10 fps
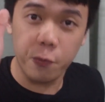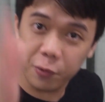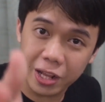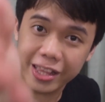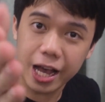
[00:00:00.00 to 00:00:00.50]
You
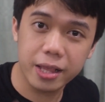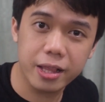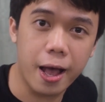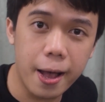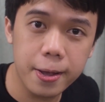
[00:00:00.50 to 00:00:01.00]
feel
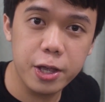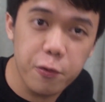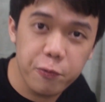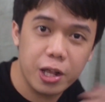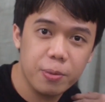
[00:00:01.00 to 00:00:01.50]
that, ha?
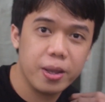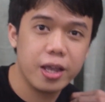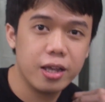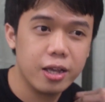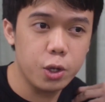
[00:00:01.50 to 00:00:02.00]
You feel
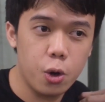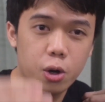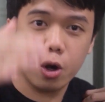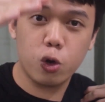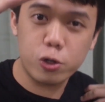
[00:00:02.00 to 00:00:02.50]
me?
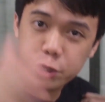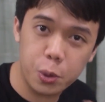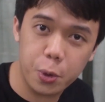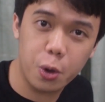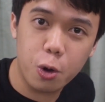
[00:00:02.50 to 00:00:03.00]
Yung
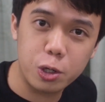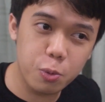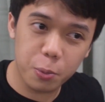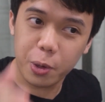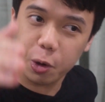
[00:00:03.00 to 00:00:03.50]
gusto mo yung course
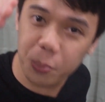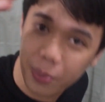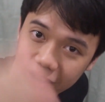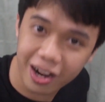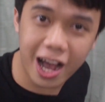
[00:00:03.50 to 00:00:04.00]
mo pero
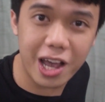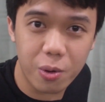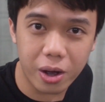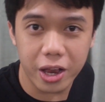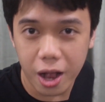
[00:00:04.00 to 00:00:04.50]
parang
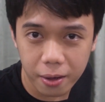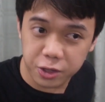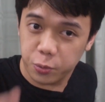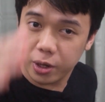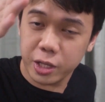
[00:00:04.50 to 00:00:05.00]
ayaw kaya.
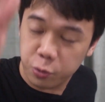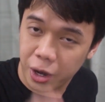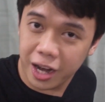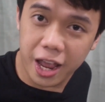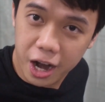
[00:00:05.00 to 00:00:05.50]
It
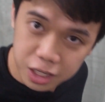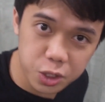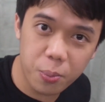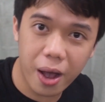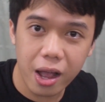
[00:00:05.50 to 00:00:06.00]
really
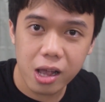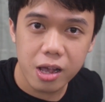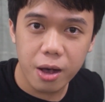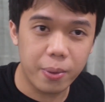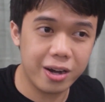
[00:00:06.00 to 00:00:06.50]
hurts, di ba?
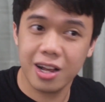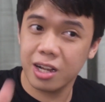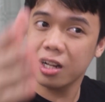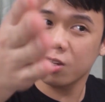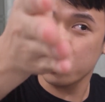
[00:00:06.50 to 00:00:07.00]

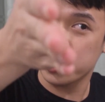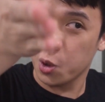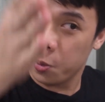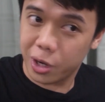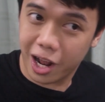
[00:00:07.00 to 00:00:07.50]
Parang
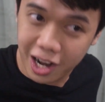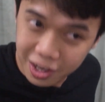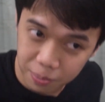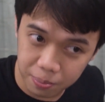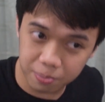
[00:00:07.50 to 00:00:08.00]
gusto mo na
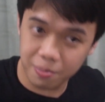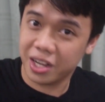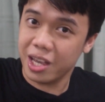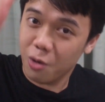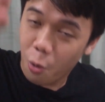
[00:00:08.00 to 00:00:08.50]
lang
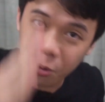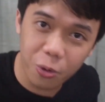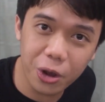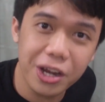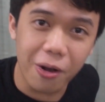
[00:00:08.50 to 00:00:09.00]
maging
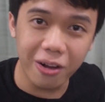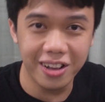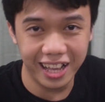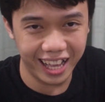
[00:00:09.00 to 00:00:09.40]
unggoy, no?